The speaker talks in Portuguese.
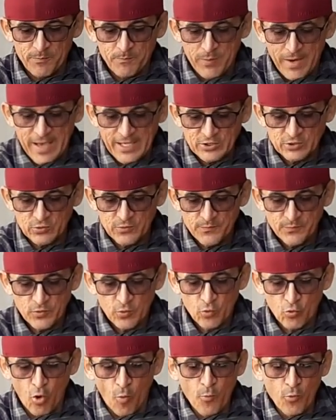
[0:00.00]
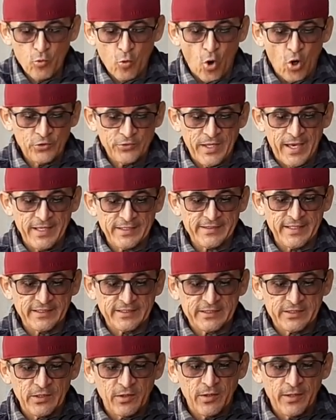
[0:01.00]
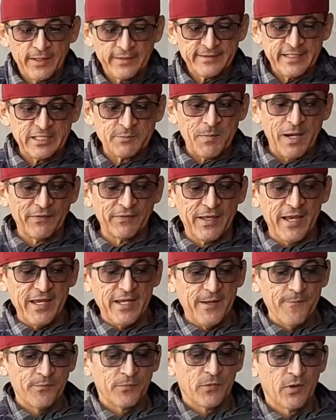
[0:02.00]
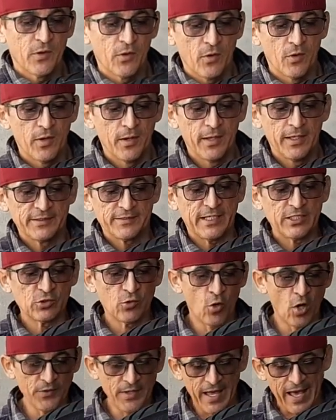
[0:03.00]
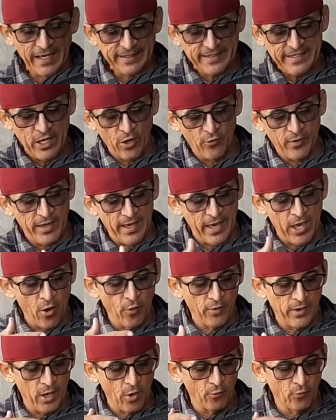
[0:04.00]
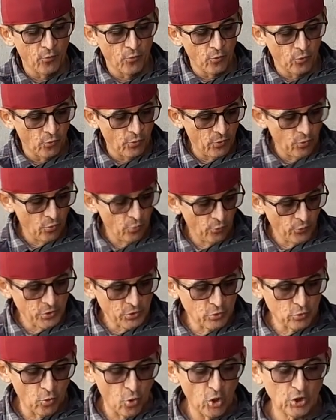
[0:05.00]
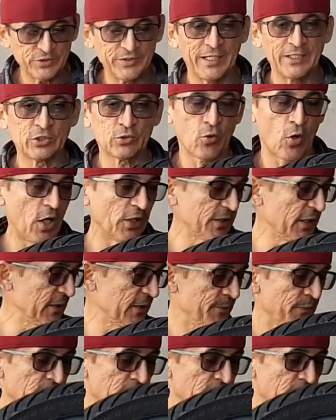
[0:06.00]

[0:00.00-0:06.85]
a passo, como cortar essas, essas madeiras, essas rodas. Aqui é, o, é, é o, o encosto das costas.